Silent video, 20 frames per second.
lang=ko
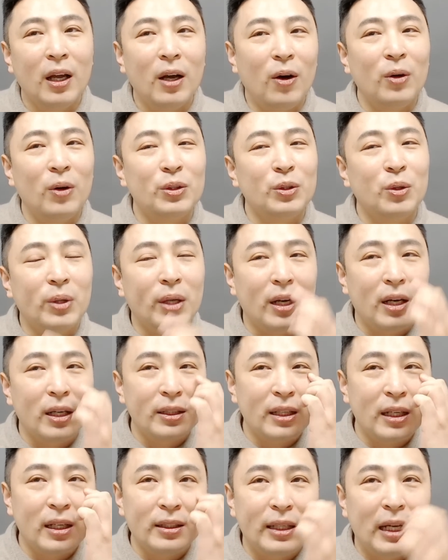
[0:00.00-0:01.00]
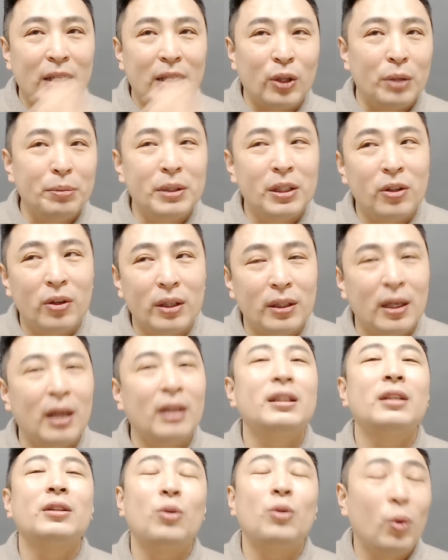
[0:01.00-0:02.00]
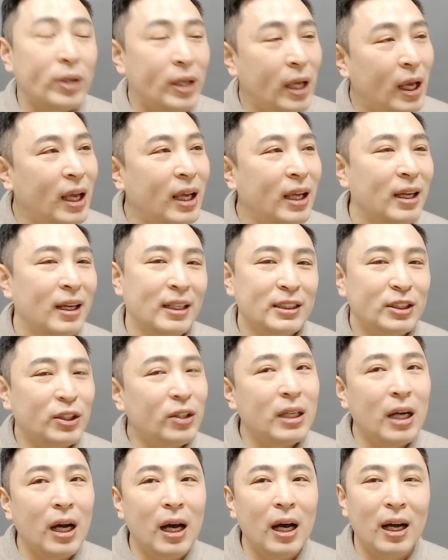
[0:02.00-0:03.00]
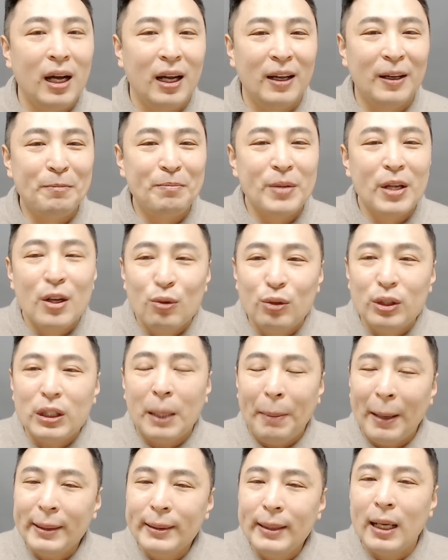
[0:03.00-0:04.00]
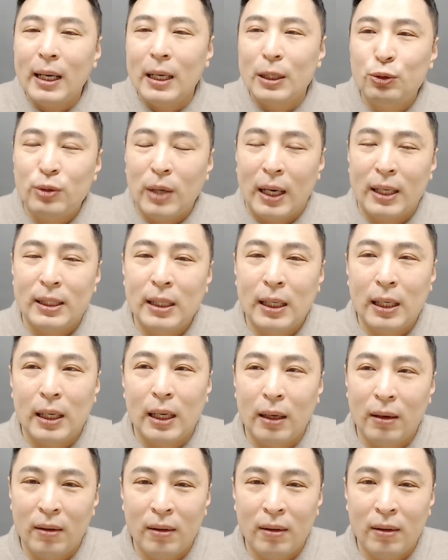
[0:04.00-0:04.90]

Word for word: 어, 요렇게 갔다가 내가 더 힘들 것 같아. 아니야, 너 오케이, 저리 가. 우리가 판단할 줄 알잖아요.